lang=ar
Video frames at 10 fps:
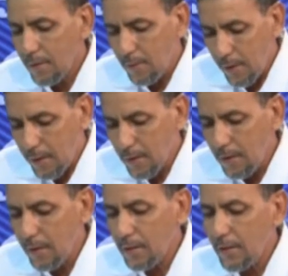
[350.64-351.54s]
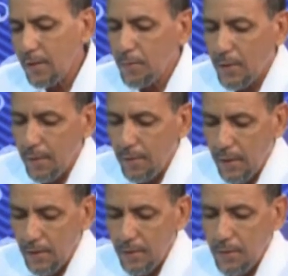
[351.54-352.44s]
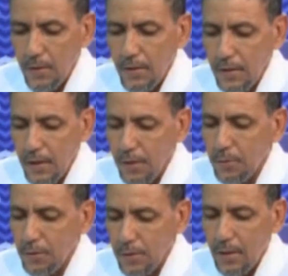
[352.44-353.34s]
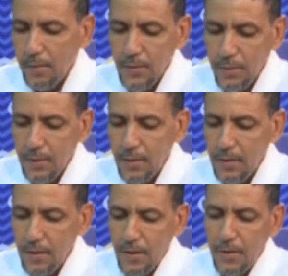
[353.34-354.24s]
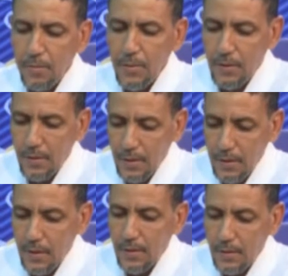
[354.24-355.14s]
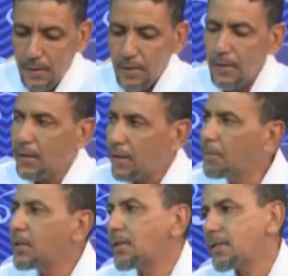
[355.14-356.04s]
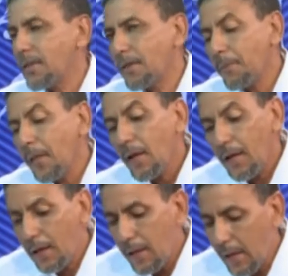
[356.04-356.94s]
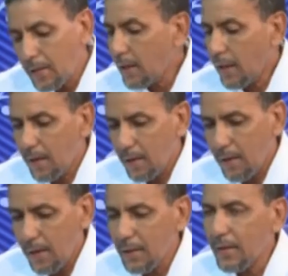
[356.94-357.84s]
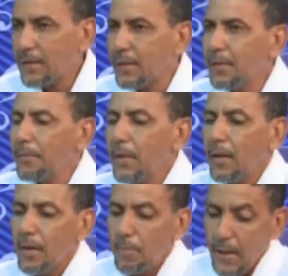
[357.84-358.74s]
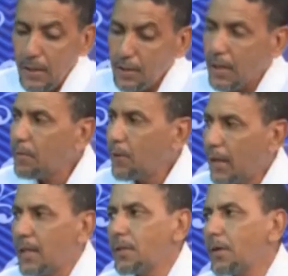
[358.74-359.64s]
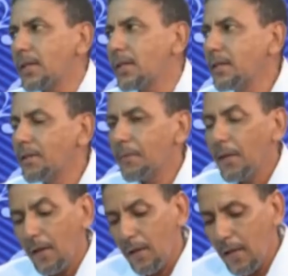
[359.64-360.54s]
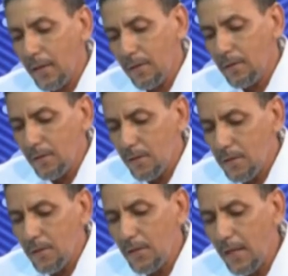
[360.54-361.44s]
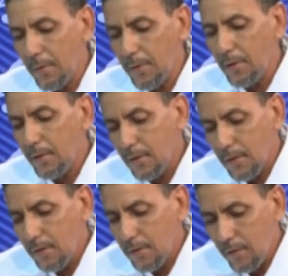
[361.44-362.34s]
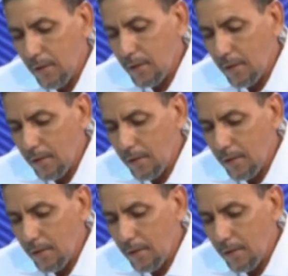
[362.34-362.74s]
والقضائي لمكافحة كل الجنايات والجناح المرتبطة بالتقنيات الجديدة للإعلام والاتصال أنا الحاجة حقيقة ماني شايف له حاجة وطنية لكن استجابة آه، والله